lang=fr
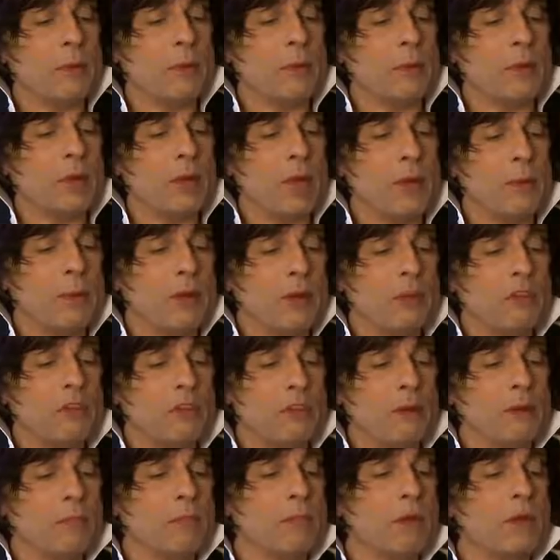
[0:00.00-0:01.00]
ma mère, elle m'a
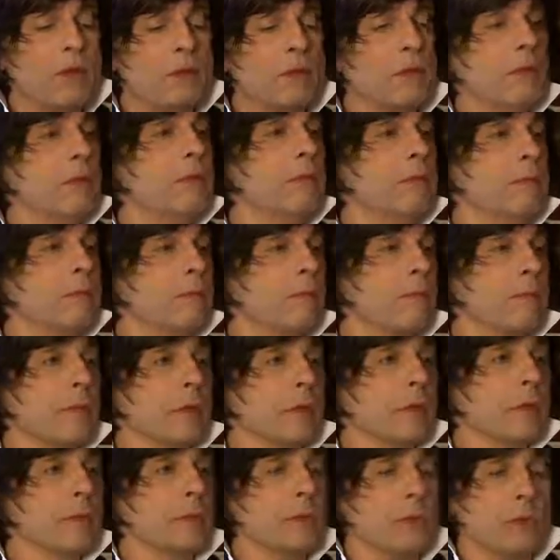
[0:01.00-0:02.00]
acheté une bagnole,
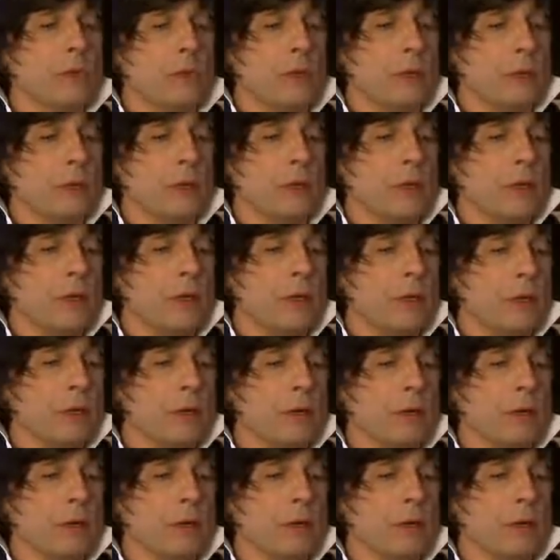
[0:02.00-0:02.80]
comme mon père.